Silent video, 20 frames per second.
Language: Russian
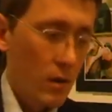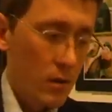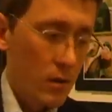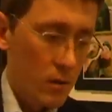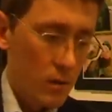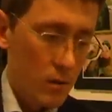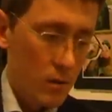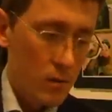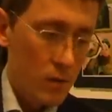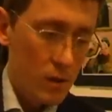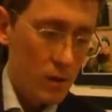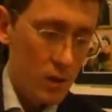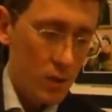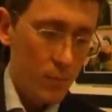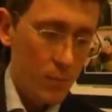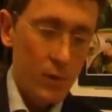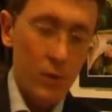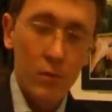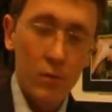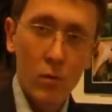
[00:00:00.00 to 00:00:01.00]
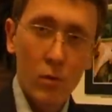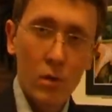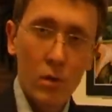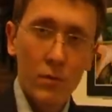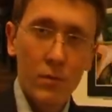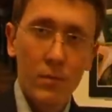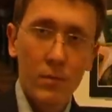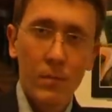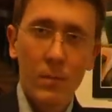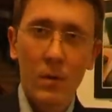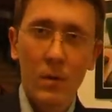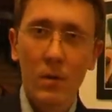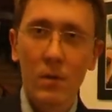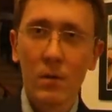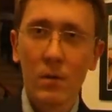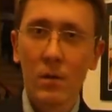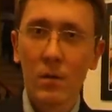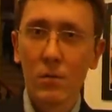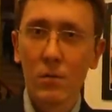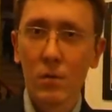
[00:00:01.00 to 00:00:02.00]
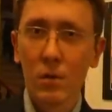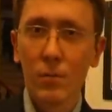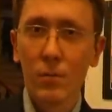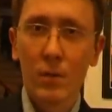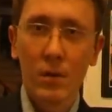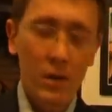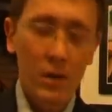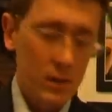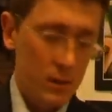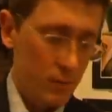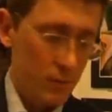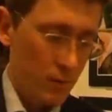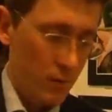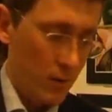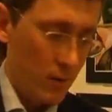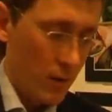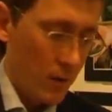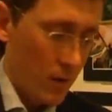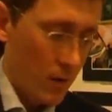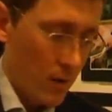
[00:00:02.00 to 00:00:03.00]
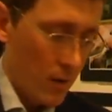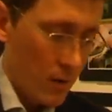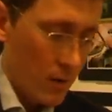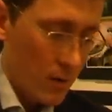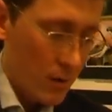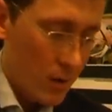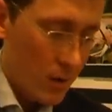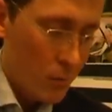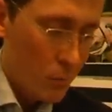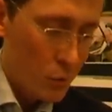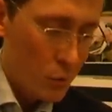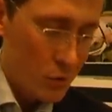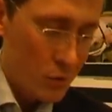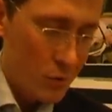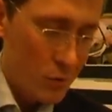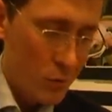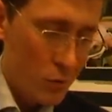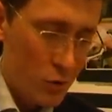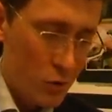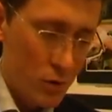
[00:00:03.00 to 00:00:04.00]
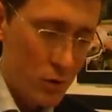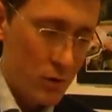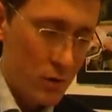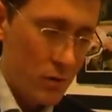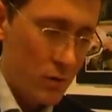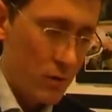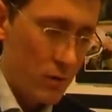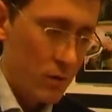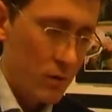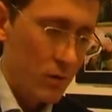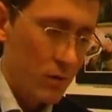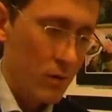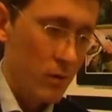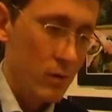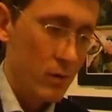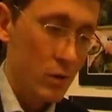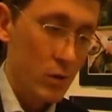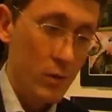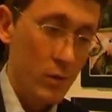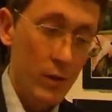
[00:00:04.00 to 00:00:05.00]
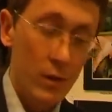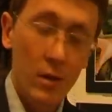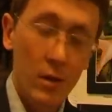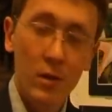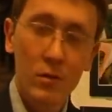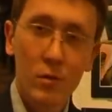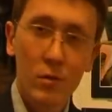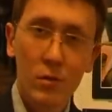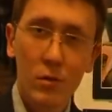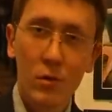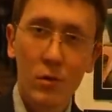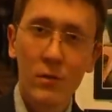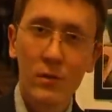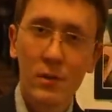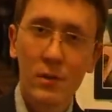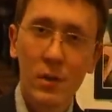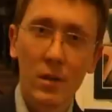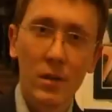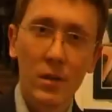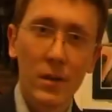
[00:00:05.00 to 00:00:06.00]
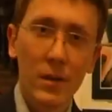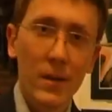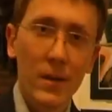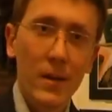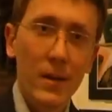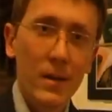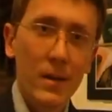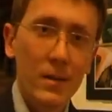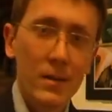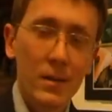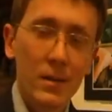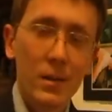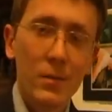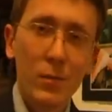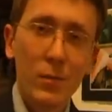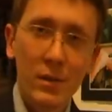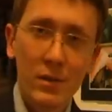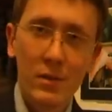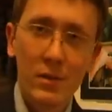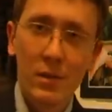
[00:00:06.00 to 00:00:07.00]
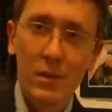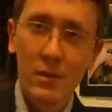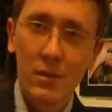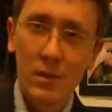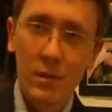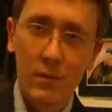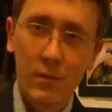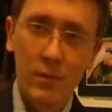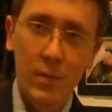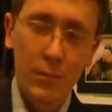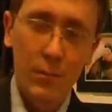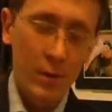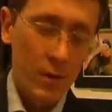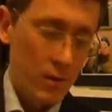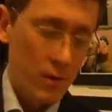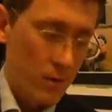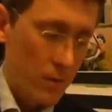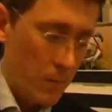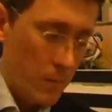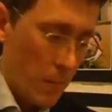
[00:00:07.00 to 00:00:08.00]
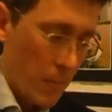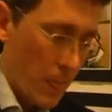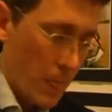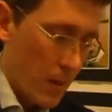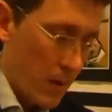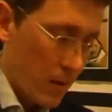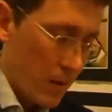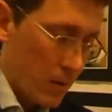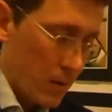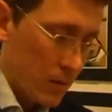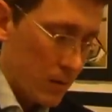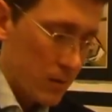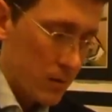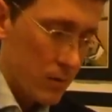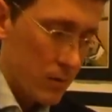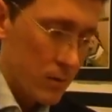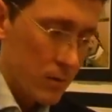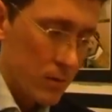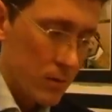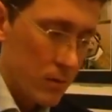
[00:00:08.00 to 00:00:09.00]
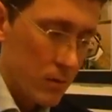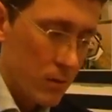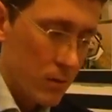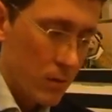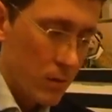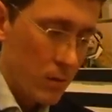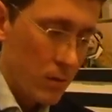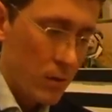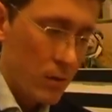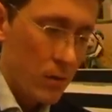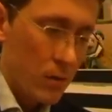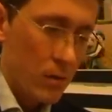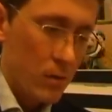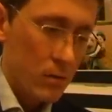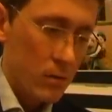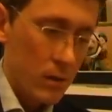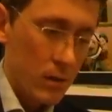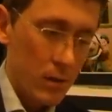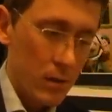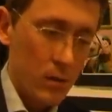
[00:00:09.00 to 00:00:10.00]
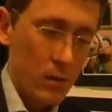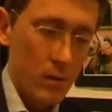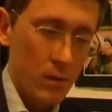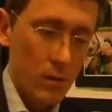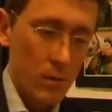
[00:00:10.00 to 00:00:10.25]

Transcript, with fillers: наших педагогов, которая показывает, как можно научить человека, который только взял три месяца назад фотоаппарат, э, и каких